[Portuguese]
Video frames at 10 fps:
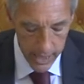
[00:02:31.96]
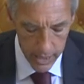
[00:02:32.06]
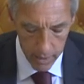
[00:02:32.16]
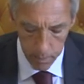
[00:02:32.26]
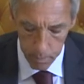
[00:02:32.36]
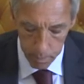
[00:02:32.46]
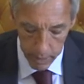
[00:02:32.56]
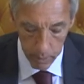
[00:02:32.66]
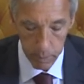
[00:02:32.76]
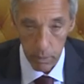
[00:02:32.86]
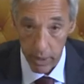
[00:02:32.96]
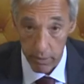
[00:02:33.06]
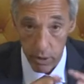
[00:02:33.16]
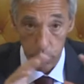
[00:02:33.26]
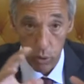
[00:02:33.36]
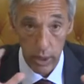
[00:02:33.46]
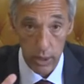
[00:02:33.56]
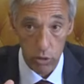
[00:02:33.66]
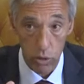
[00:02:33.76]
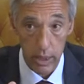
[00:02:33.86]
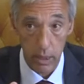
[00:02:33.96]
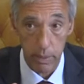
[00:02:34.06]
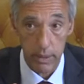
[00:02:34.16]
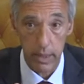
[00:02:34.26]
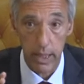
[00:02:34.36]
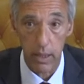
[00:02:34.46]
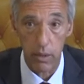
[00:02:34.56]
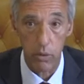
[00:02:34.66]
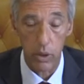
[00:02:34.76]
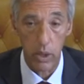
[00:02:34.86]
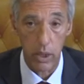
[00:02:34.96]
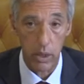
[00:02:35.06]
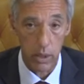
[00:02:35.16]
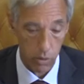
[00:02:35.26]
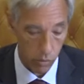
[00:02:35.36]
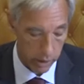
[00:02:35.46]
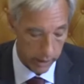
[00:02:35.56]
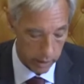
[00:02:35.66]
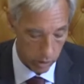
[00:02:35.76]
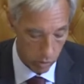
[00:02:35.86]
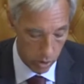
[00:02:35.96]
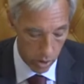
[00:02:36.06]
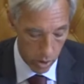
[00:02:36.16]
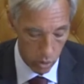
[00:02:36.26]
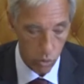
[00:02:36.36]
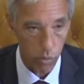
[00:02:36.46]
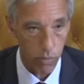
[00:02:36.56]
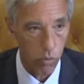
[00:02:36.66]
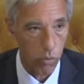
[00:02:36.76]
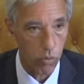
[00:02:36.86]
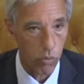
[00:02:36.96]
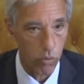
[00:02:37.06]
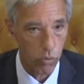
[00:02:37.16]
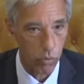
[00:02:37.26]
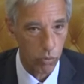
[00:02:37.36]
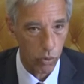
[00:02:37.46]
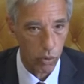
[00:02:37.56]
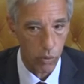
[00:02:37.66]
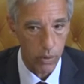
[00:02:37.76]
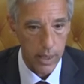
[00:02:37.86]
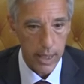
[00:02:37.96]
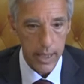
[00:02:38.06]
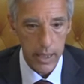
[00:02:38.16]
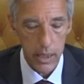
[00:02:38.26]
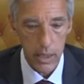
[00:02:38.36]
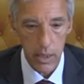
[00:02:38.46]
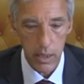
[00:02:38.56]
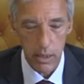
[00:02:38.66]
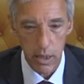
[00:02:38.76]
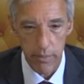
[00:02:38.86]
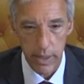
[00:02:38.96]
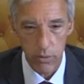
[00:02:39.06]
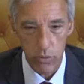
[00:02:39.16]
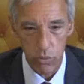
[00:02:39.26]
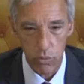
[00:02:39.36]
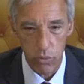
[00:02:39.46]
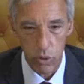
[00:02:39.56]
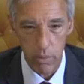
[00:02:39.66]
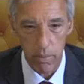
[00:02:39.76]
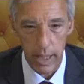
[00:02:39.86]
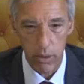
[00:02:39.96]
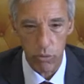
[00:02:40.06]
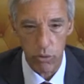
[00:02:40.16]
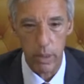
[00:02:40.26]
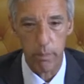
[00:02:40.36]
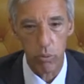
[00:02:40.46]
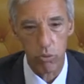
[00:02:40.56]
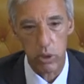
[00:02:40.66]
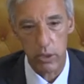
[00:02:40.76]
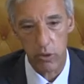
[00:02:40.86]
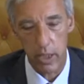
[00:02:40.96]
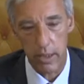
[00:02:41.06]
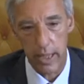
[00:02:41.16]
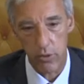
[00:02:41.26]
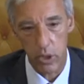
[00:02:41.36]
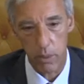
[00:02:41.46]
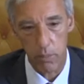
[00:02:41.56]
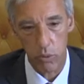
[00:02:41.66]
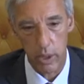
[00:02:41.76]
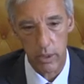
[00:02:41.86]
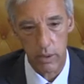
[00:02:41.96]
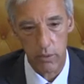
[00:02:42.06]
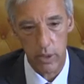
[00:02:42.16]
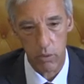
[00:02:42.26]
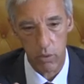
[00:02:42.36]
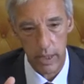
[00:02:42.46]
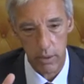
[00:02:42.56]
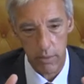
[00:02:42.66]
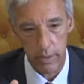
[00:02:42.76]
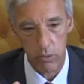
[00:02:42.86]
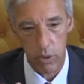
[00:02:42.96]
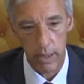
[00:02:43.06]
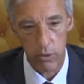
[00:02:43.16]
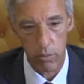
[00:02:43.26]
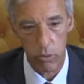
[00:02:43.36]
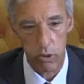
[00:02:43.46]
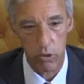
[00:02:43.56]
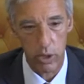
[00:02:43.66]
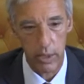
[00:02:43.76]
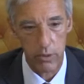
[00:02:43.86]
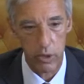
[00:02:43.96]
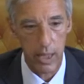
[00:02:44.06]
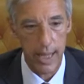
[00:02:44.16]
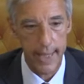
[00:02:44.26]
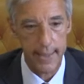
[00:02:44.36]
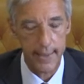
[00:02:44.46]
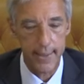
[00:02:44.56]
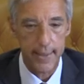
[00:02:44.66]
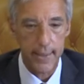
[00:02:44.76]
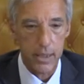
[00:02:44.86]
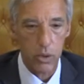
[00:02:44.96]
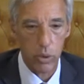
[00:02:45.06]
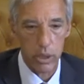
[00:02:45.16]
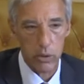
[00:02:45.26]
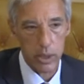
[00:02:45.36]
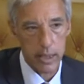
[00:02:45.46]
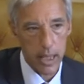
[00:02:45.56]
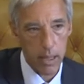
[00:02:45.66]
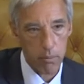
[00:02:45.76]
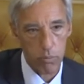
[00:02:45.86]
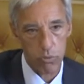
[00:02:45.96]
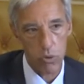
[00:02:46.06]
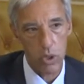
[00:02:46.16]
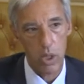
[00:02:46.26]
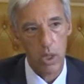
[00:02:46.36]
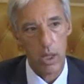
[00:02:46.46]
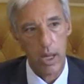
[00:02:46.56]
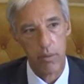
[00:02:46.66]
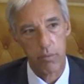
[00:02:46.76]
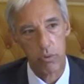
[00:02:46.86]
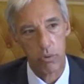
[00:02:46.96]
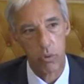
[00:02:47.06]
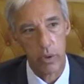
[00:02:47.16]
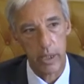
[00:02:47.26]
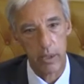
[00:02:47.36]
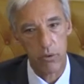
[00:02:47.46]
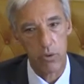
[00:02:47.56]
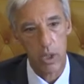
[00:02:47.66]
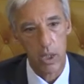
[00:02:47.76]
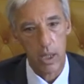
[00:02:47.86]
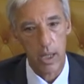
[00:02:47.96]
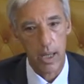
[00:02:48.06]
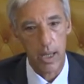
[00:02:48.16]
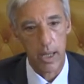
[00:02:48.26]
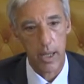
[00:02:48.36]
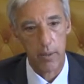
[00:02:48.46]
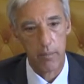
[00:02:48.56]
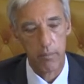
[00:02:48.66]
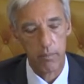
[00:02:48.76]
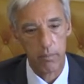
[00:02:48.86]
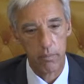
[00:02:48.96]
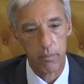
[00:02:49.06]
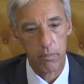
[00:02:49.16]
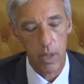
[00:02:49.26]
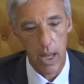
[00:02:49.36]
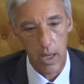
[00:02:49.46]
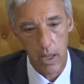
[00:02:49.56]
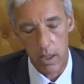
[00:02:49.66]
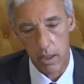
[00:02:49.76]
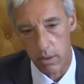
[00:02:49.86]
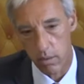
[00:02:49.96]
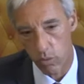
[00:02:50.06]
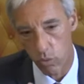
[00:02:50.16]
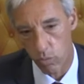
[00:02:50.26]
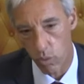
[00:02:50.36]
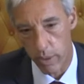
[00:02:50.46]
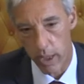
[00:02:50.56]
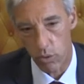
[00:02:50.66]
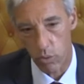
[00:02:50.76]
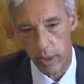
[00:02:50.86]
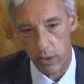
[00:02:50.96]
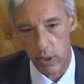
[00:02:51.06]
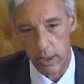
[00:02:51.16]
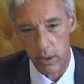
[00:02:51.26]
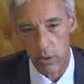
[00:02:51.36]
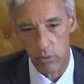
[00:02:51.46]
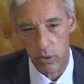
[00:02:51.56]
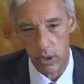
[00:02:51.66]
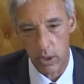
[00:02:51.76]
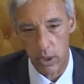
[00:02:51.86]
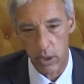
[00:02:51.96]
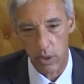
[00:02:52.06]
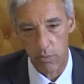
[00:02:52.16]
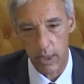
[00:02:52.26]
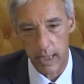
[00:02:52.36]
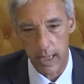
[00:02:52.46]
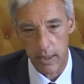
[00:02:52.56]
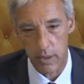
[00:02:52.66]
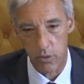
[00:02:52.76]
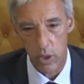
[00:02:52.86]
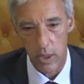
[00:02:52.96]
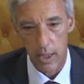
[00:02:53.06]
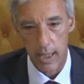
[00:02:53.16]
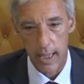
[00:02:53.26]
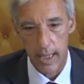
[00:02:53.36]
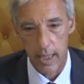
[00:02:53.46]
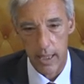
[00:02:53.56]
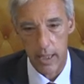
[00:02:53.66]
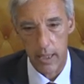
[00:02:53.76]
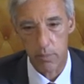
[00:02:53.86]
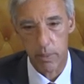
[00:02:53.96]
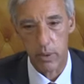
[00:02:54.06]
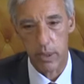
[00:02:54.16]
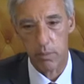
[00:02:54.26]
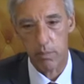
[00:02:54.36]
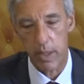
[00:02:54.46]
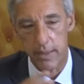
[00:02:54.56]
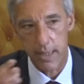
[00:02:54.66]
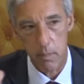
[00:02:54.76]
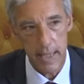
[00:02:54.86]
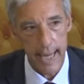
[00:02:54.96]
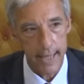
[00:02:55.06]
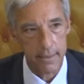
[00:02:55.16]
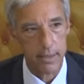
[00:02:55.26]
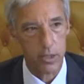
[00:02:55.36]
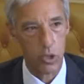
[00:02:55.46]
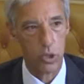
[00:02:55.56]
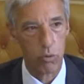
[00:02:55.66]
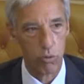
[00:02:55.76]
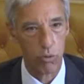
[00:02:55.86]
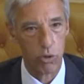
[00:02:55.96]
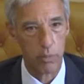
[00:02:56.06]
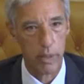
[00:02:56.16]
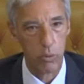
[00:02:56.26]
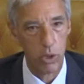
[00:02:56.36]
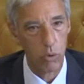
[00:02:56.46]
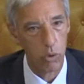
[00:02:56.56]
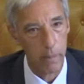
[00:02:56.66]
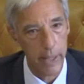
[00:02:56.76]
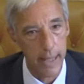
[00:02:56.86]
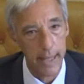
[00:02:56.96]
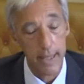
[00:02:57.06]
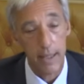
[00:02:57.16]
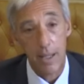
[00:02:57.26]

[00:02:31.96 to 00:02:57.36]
é pela primeira vez, portanto, ajudando a pensar eh, o Atlântico como um, um todo e através dos trabalhos da bússola estratégica, portanto, em terceiro lugar, através dos trabalhos da bússola estratégica, em que, quando entramos em funções é, é, num momento em que já tinham sido identificadas é, as, as, as ameaças conjuntas para a União Europeia,